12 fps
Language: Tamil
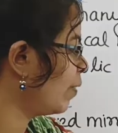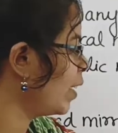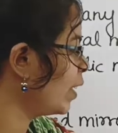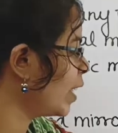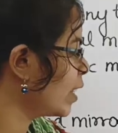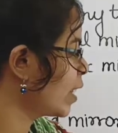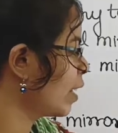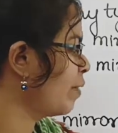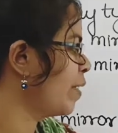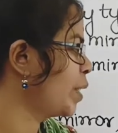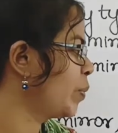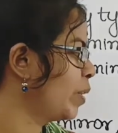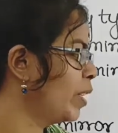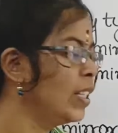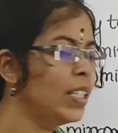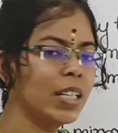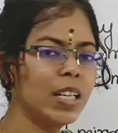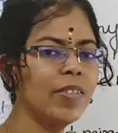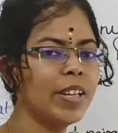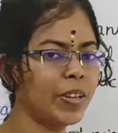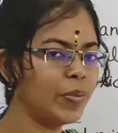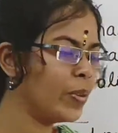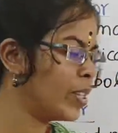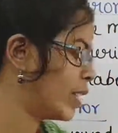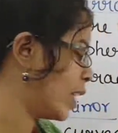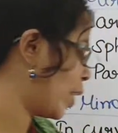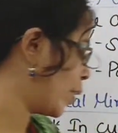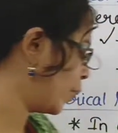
ரிஃப்ளெக்டிங் சர்ஃபேஸ் வந்து கேர்வ்டு இன்வர்ட்ஸாக